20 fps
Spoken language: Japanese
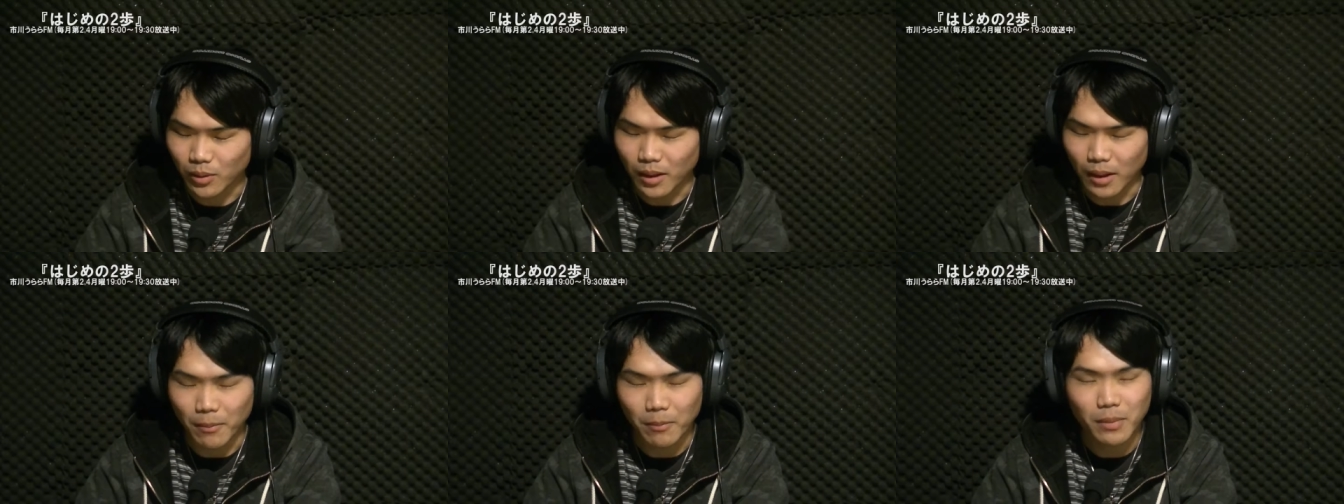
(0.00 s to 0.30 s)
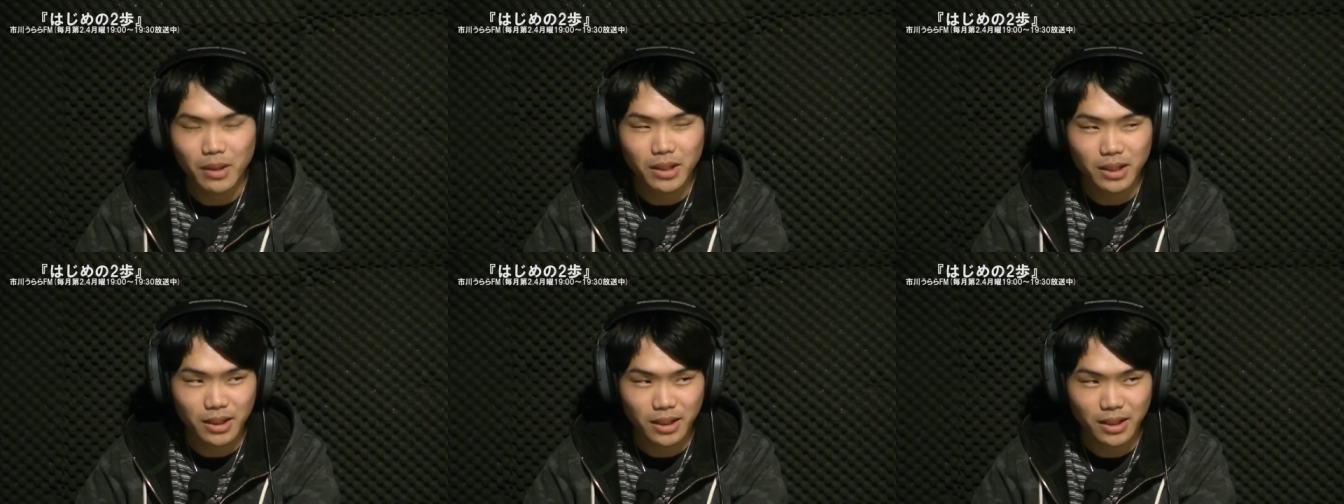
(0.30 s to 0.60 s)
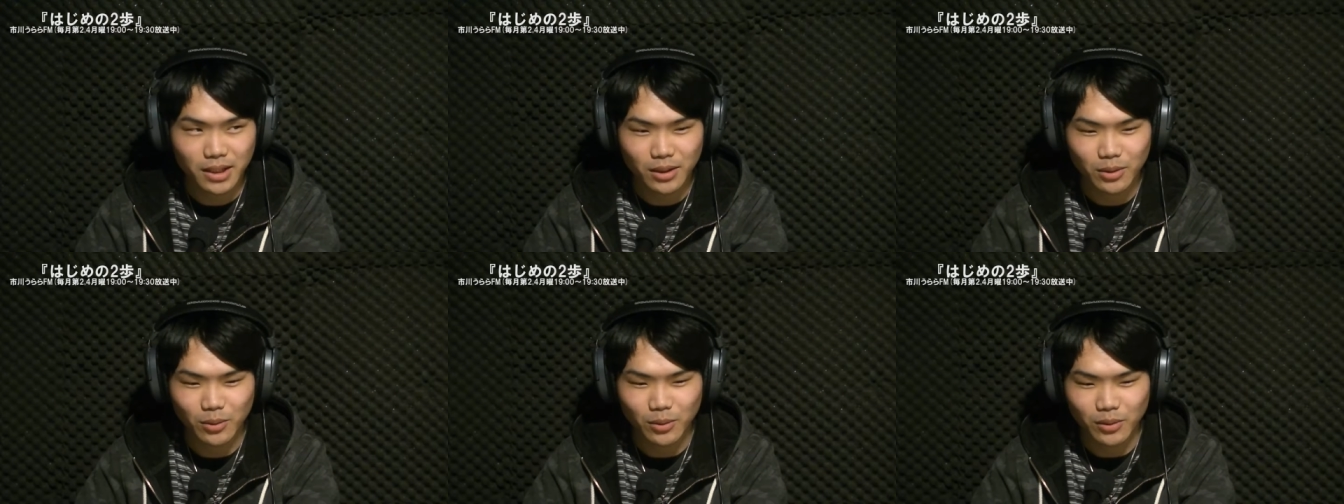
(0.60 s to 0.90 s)
あんま
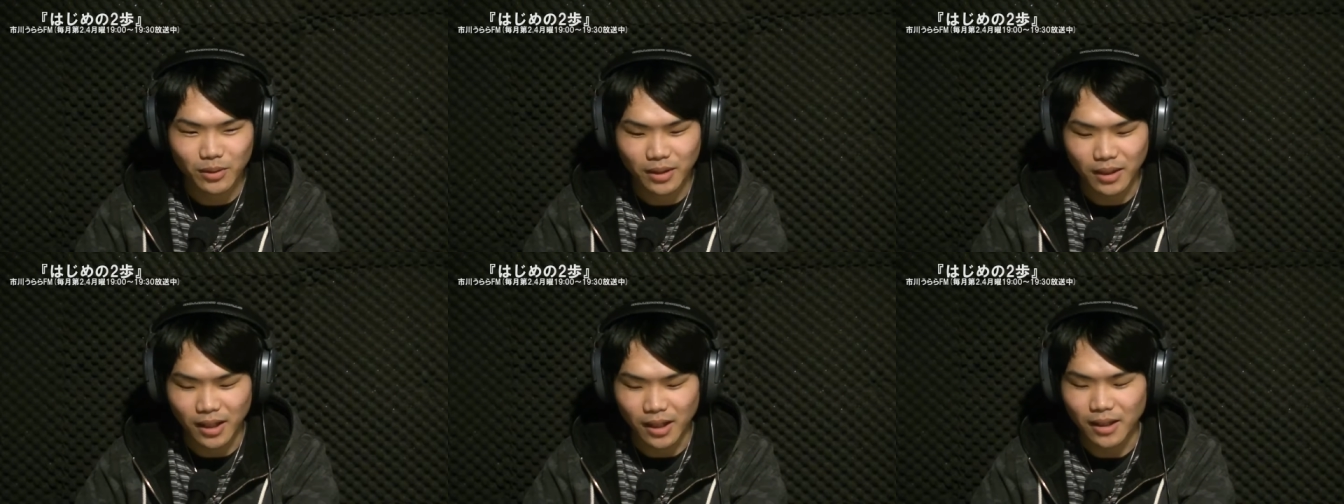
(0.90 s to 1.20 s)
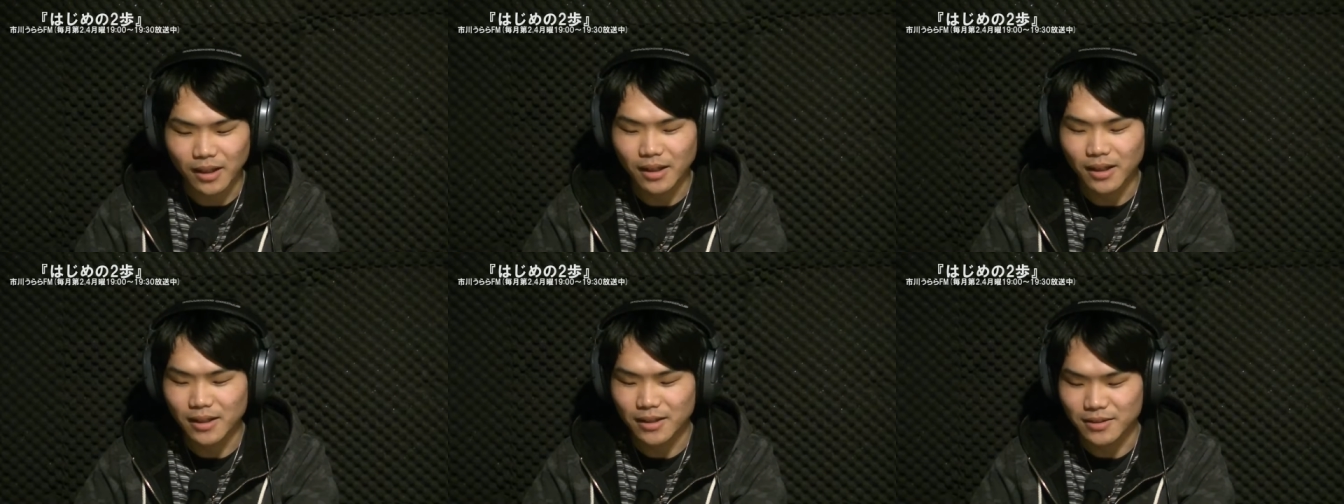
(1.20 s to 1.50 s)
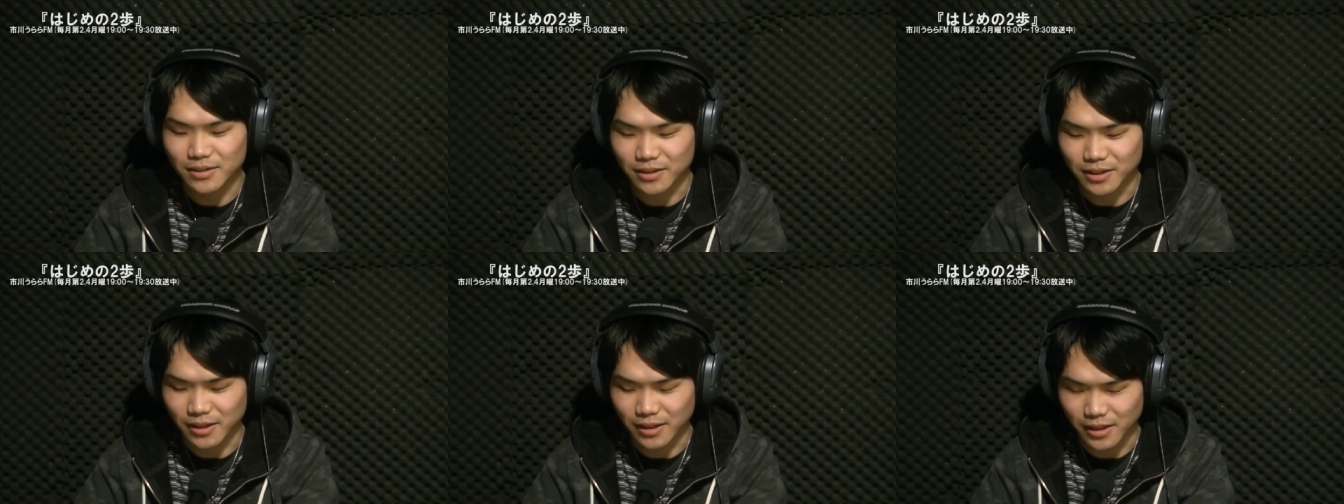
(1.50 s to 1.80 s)
り考え
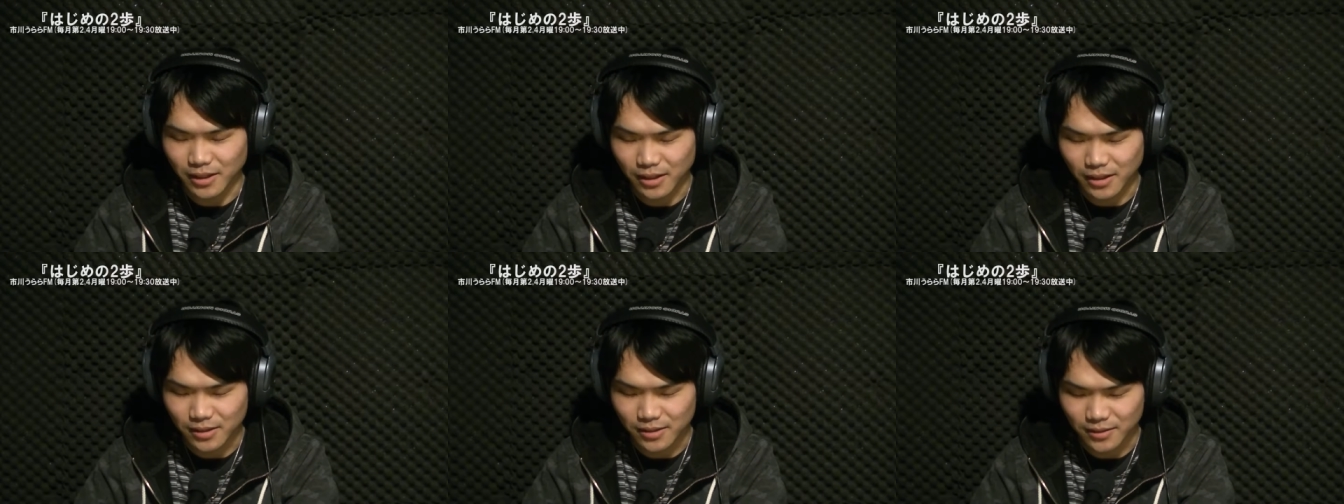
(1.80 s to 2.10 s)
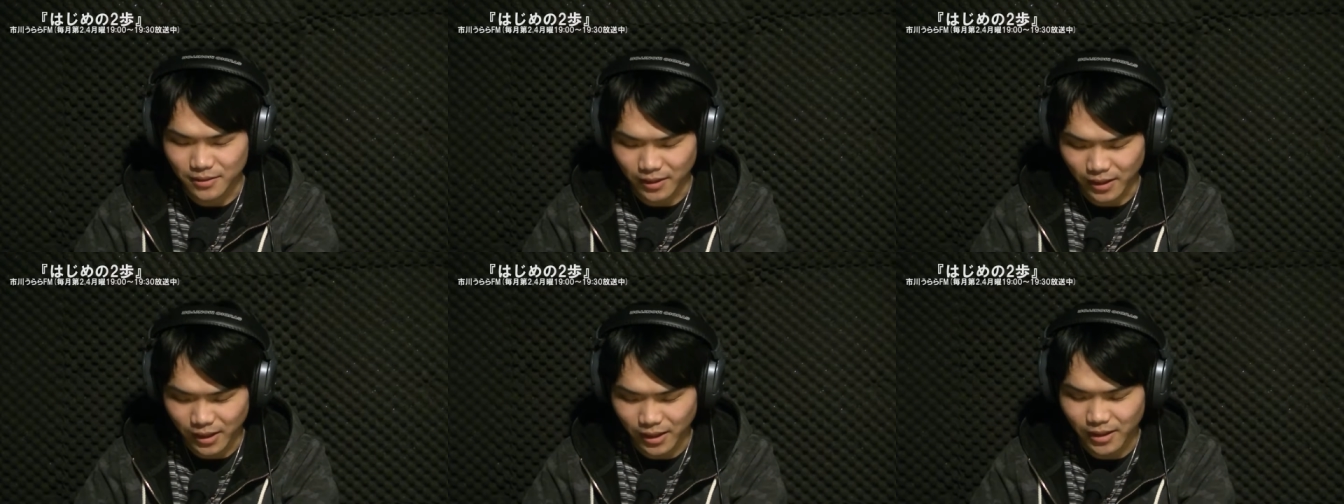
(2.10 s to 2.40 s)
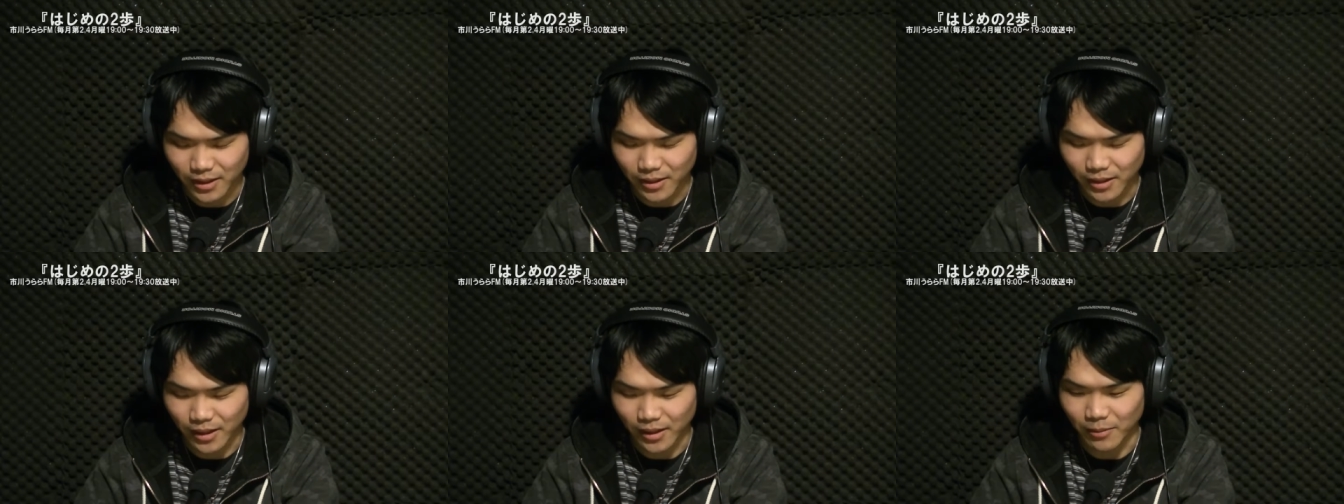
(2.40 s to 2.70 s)
ずにです
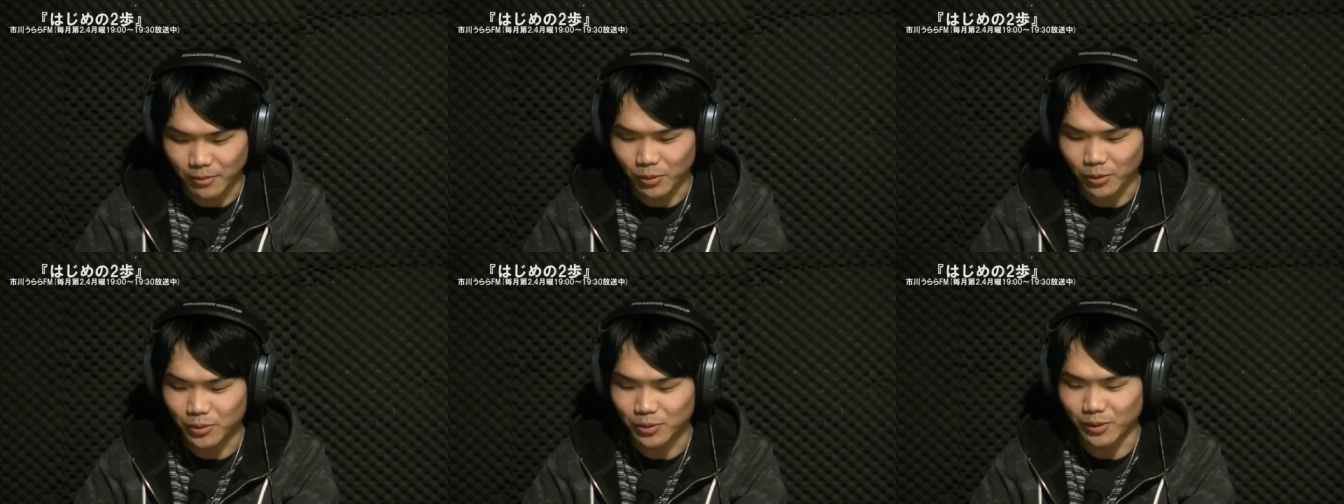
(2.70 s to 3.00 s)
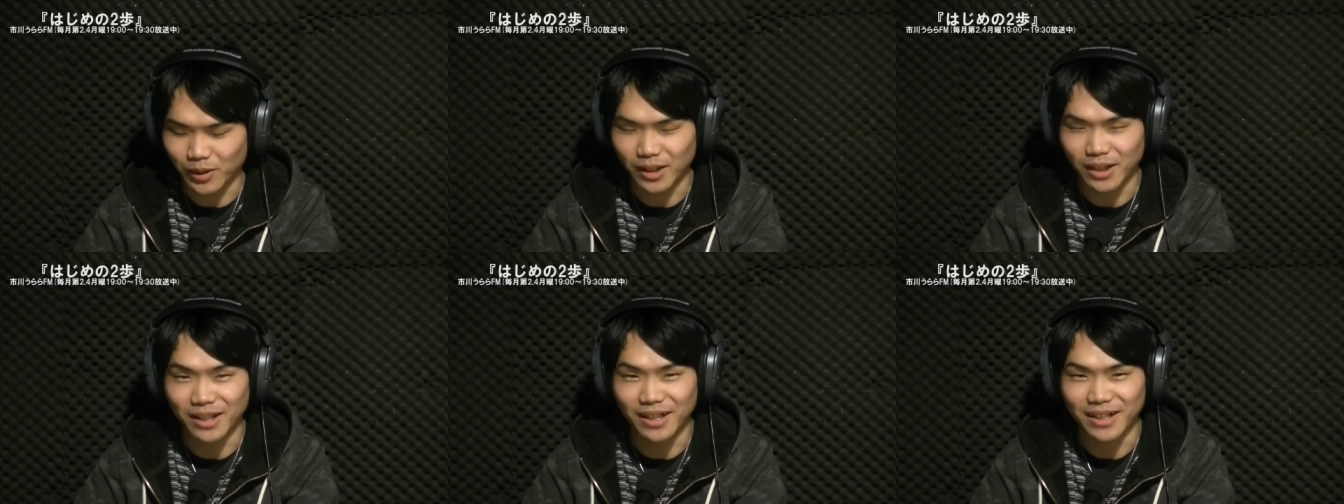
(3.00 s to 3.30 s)
ね、えー、僕は